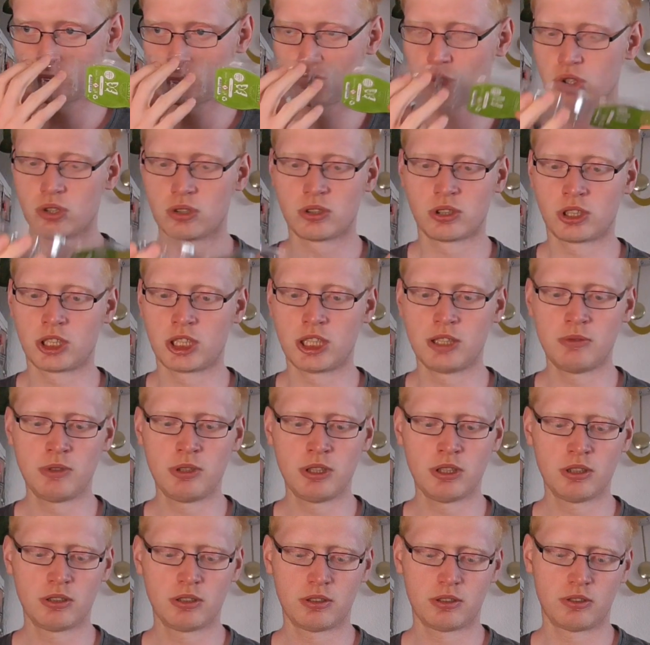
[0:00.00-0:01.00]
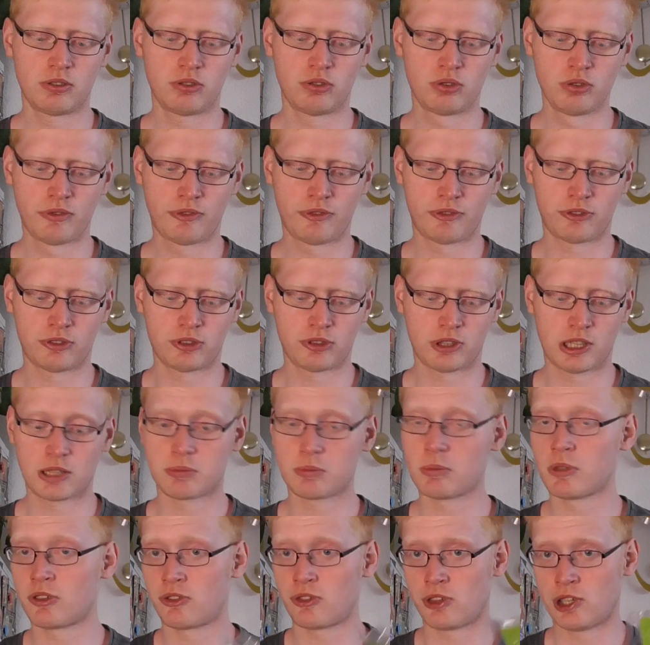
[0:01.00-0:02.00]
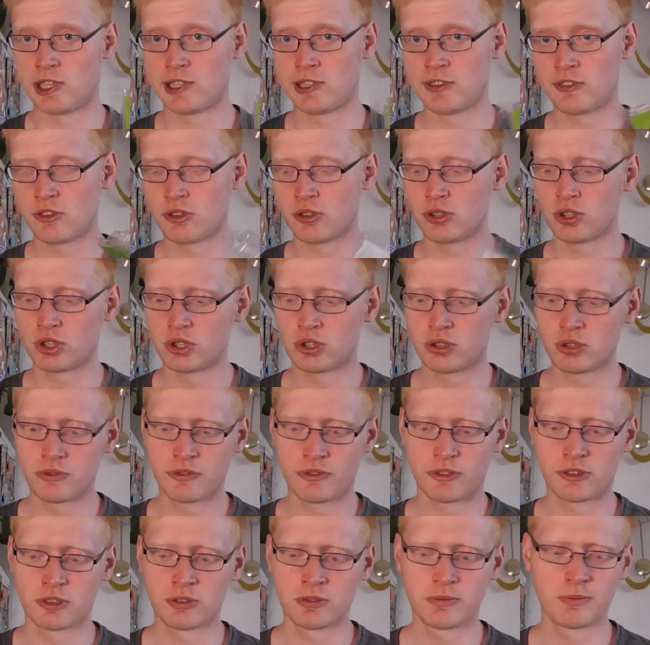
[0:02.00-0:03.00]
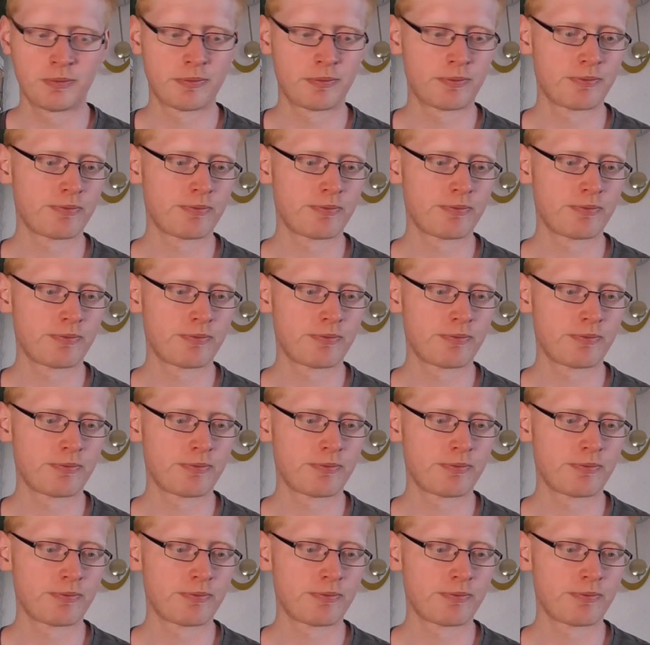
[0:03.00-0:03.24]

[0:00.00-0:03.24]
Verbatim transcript: Schöner Kiwi-Duft, hat man selten solche Düfte.